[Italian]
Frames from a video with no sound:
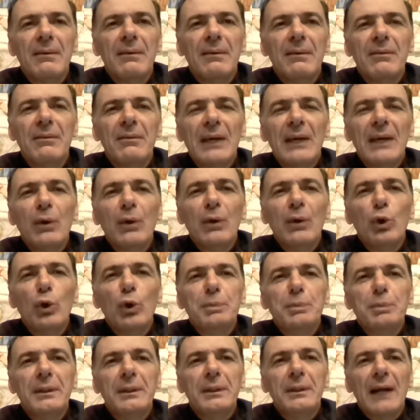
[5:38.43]
vengo
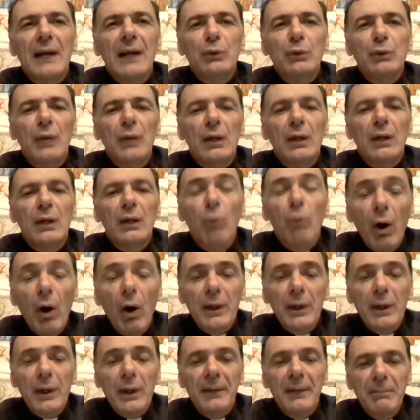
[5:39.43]
ospitato nel
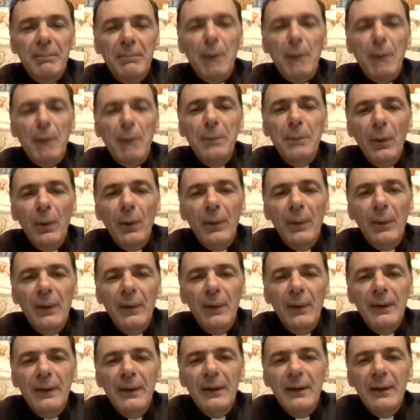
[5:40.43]
cuore,
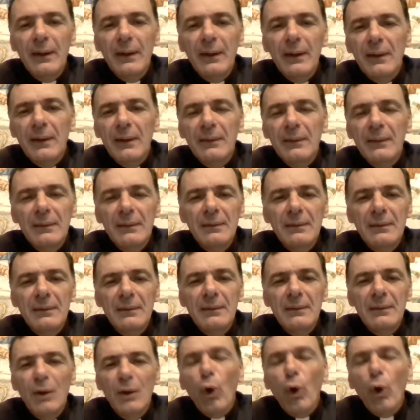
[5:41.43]
proprio
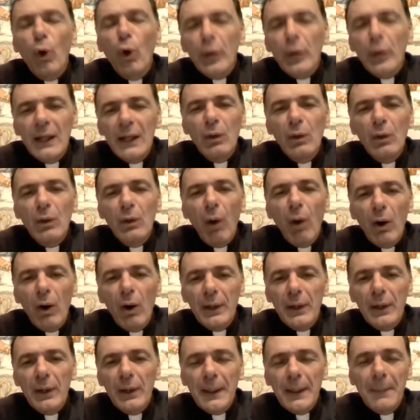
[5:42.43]
con il
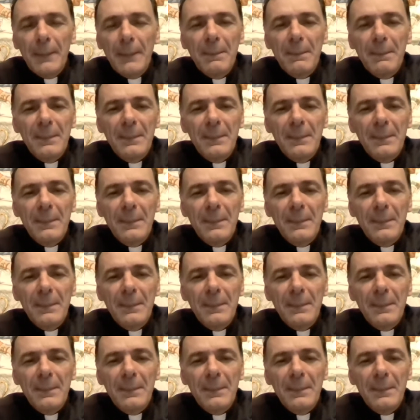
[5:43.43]
cuore